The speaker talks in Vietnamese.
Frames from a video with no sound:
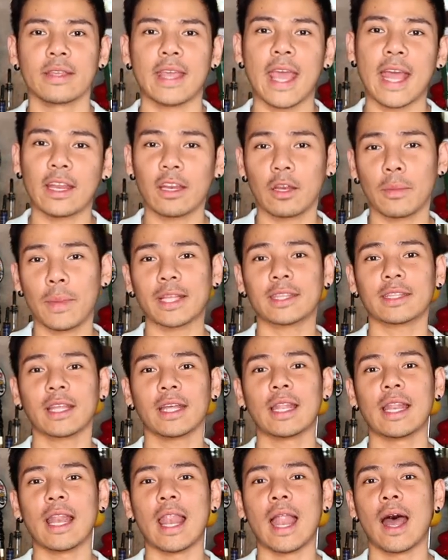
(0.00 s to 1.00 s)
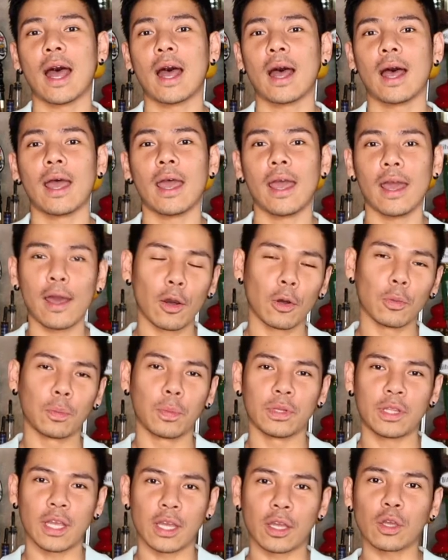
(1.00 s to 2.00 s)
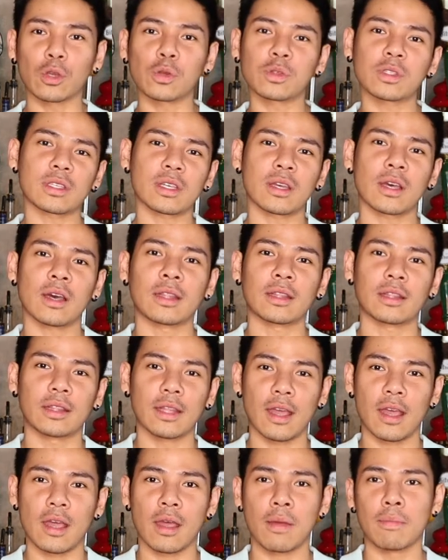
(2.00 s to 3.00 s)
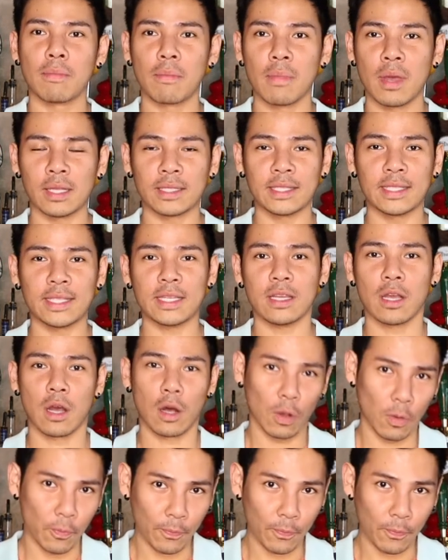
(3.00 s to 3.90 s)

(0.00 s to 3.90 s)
Nhà hàng này mang tên là El Bodeguita de Medio.